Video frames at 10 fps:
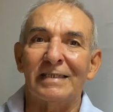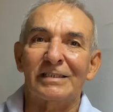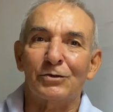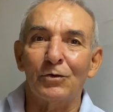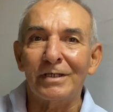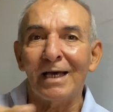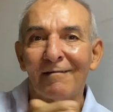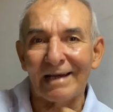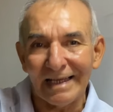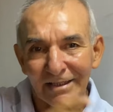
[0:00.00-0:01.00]
la historia de
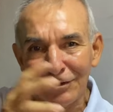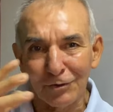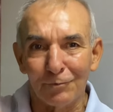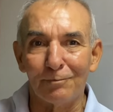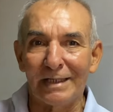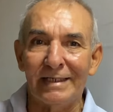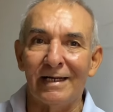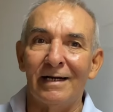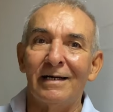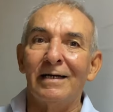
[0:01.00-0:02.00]
Belén de
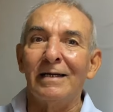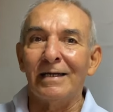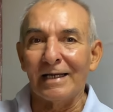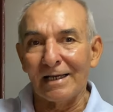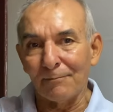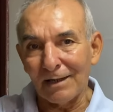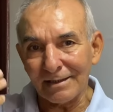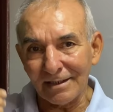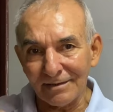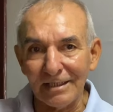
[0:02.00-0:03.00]
Umbría, en la
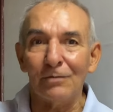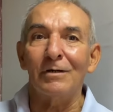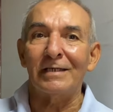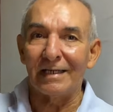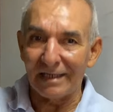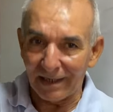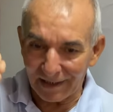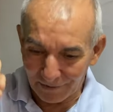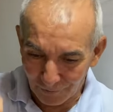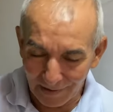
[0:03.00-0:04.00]
parte antigua y en la
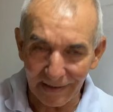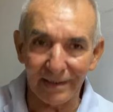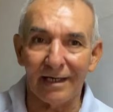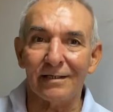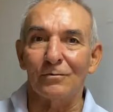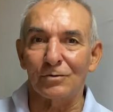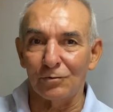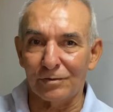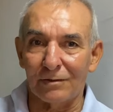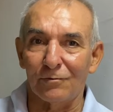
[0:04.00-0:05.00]
actualidad con
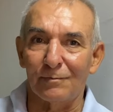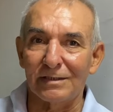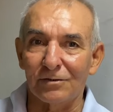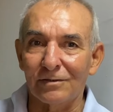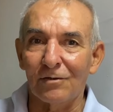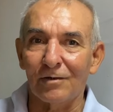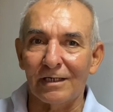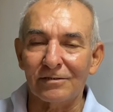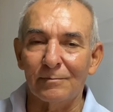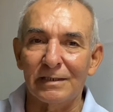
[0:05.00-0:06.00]
su transformación de
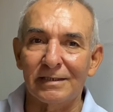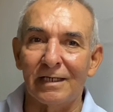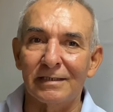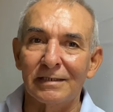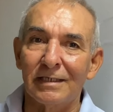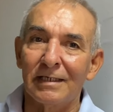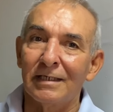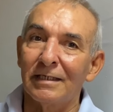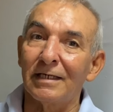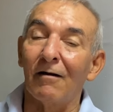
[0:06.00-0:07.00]
locales comerciales
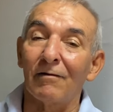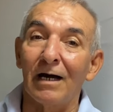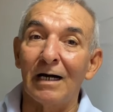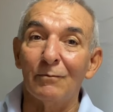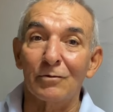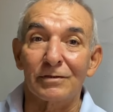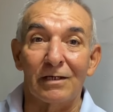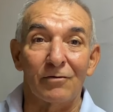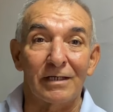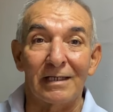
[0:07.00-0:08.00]
y hablábamos
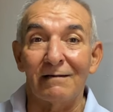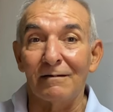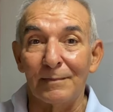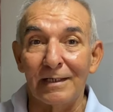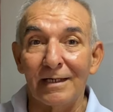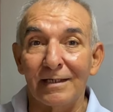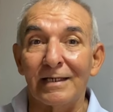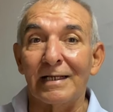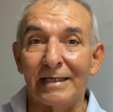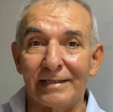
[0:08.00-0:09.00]
de lo que es la familia
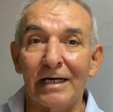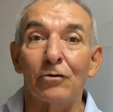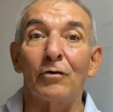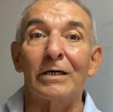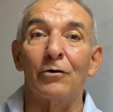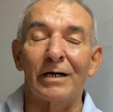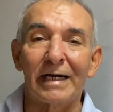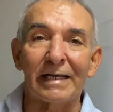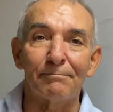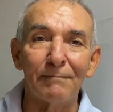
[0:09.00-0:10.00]
del gitano, de don
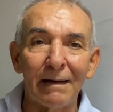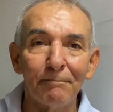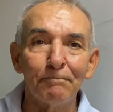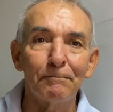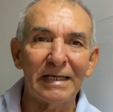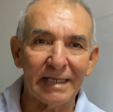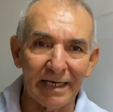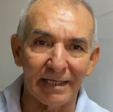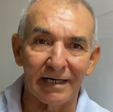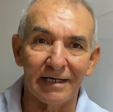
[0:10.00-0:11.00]
Germán
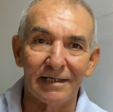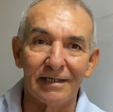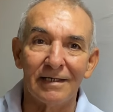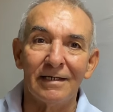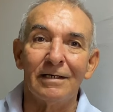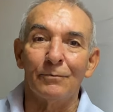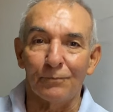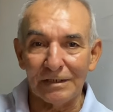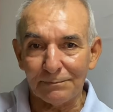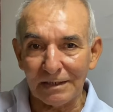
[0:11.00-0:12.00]
Pineda.
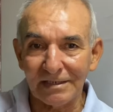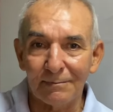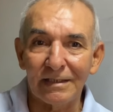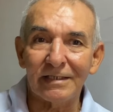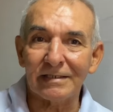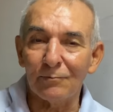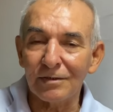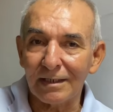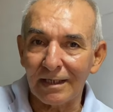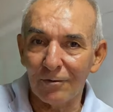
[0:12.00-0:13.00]
Pues precisamente estamos
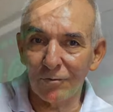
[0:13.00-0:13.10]
acá a